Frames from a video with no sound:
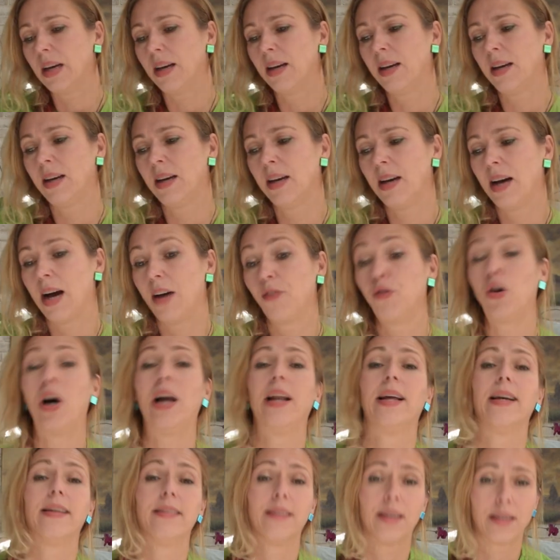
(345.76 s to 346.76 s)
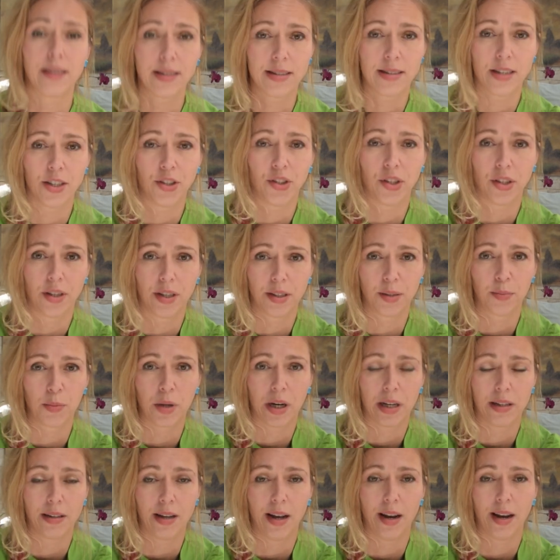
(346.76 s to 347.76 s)
E, no ale jednak jesteście na tym
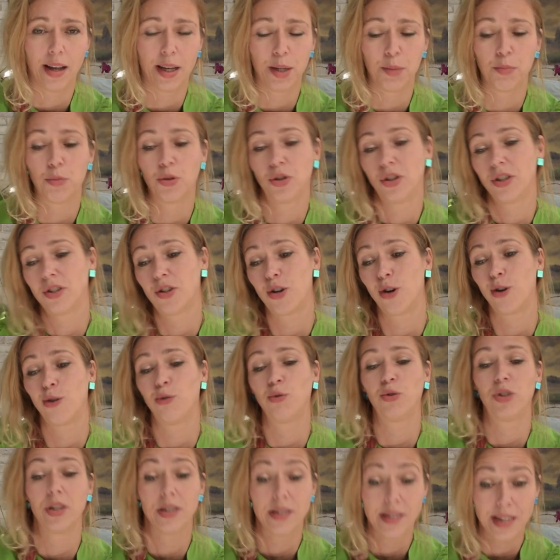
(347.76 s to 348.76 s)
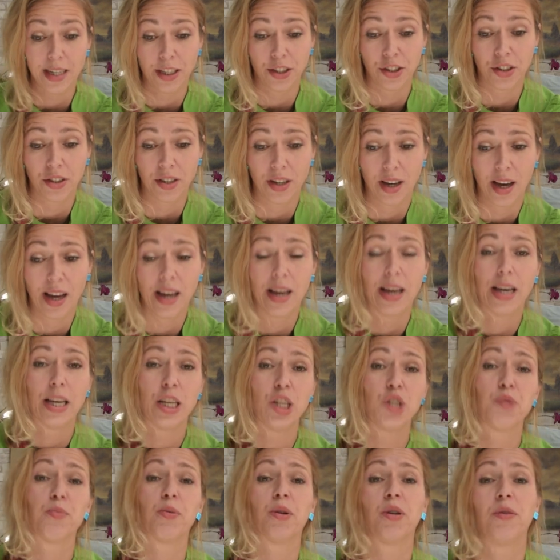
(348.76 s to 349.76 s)
kanale i może skoro już jesteście
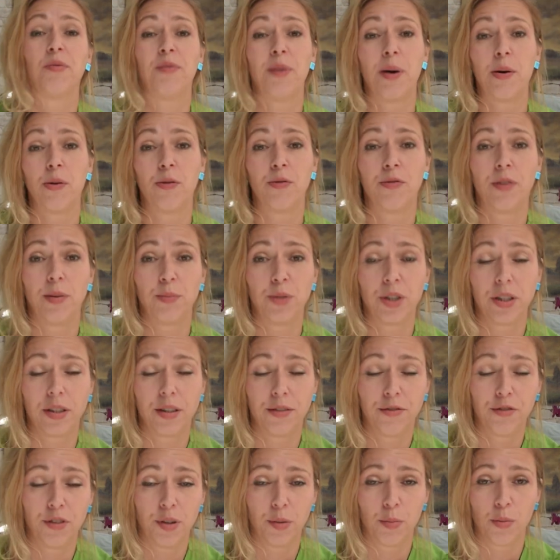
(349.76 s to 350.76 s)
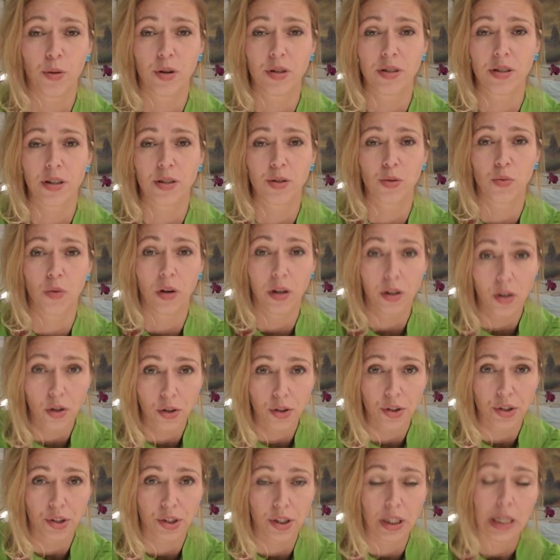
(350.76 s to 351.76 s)
i spodobały Wam się te filmy o
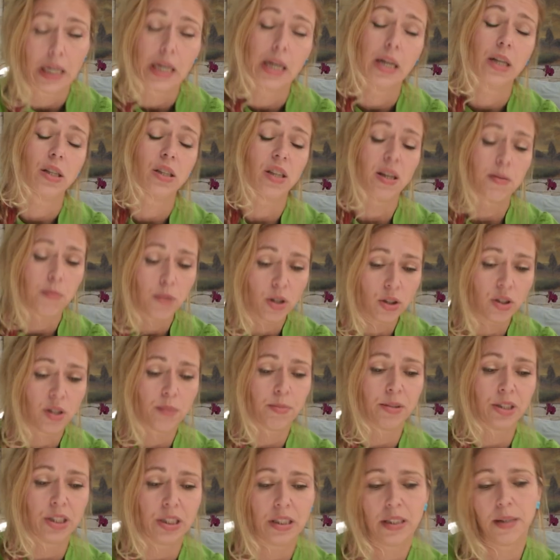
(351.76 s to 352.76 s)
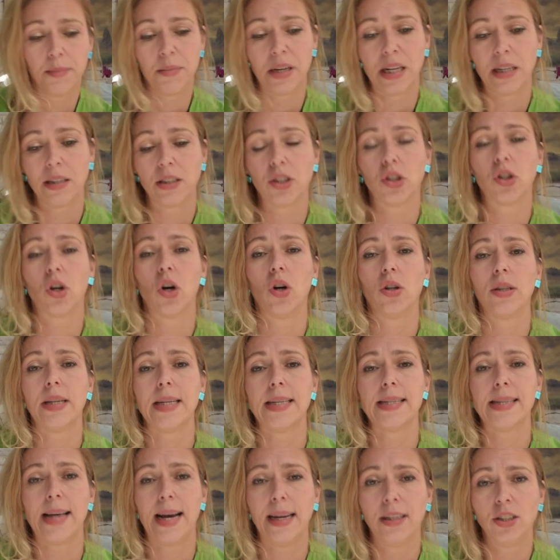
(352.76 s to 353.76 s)
seksualności, to może będziecie mieli też
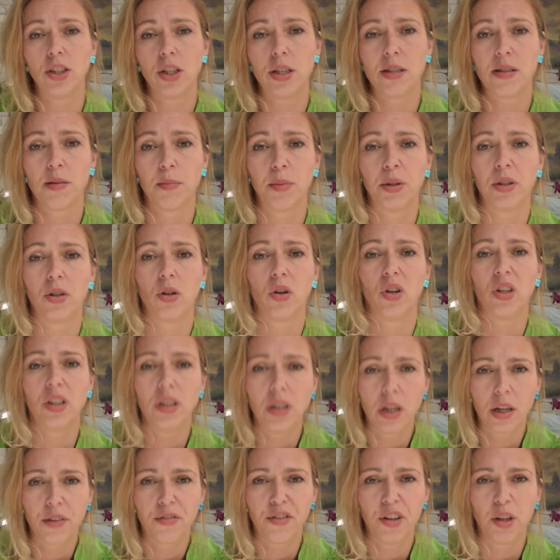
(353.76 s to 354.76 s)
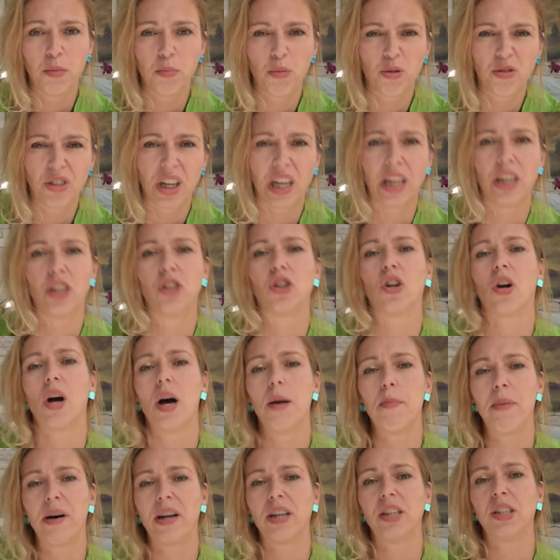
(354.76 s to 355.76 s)
ochotę zajrzeć sobie do innych filmów, takich
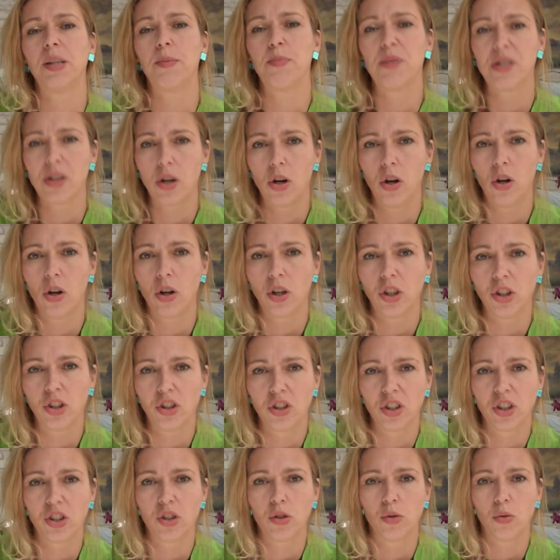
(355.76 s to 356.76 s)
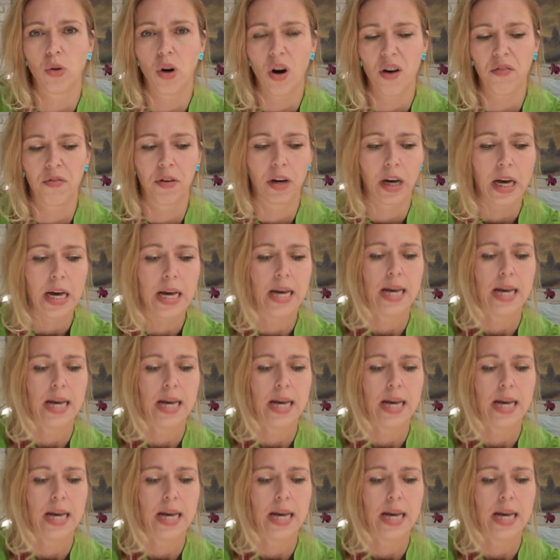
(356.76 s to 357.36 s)
trochę bardziej psychologicznych czy duchowych.